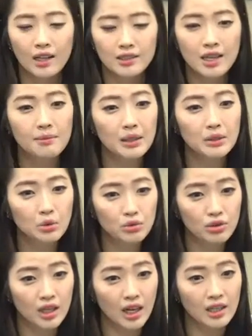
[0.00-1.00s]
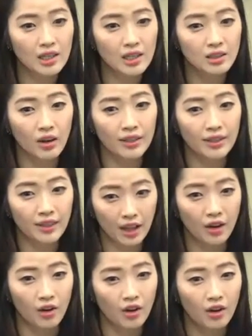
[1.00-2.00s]
생방송 중이라 할인이
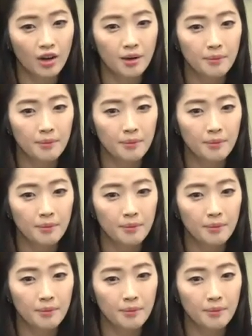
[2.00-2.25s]
들어갔네요.